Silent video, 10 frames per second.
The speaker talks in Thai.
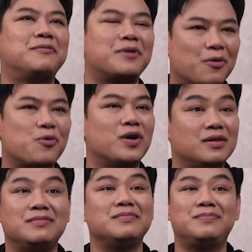เราควร
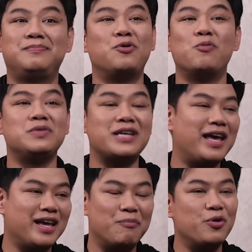ภูมิใจ
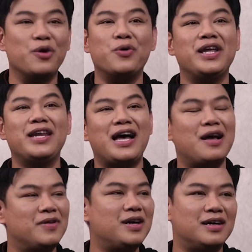กับผู้หญิงคนนี้ได้
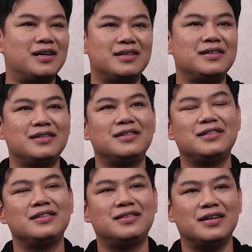ว่า
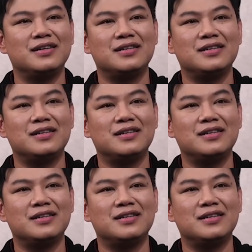เธอ